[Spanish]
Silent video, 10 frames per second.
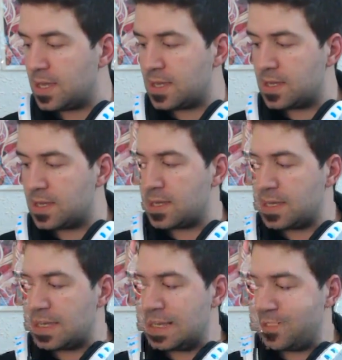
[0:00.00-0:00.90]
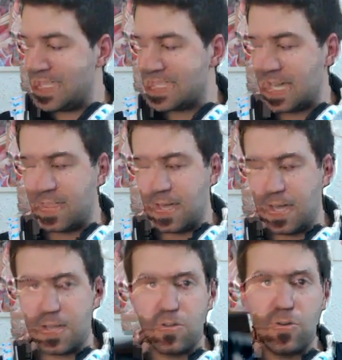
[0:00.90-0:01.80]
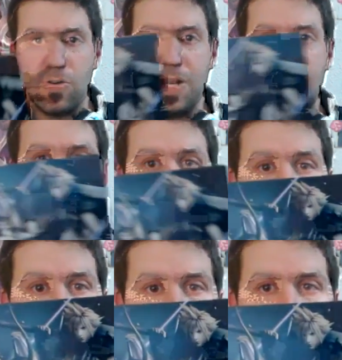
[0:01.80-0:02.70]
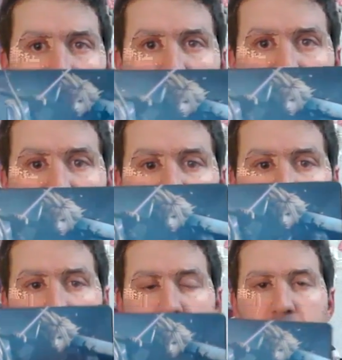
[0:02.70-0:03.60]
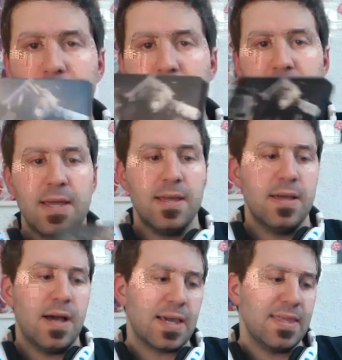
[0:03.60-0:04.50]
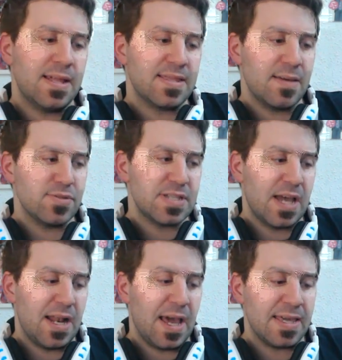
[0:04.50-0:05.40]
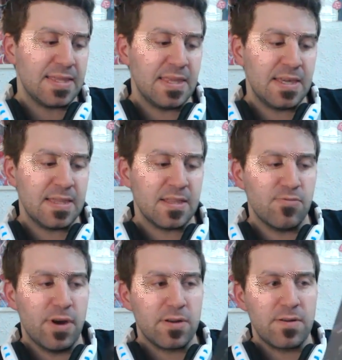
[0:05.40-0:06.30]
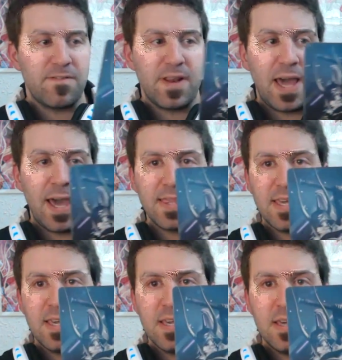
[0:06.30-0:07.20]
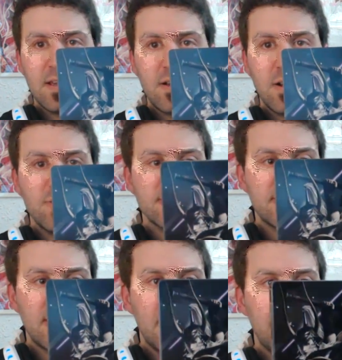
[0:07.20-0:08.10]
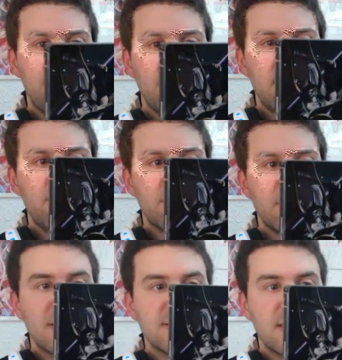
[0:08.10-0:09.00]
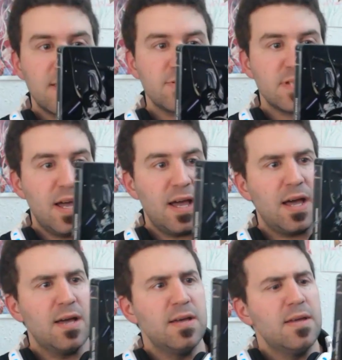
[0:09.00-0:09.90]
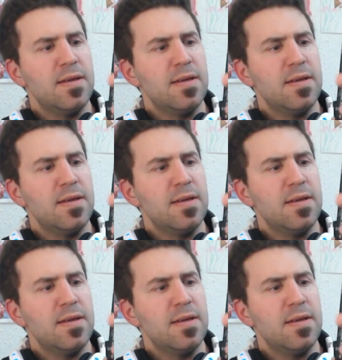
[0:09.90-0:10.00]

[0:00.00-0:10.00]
eh, limitada con la Steelbox, ¿vale? Aquí delante tenemos a Lightning, Warrior of Light y Cloud Strife. Y por detrás tenemos a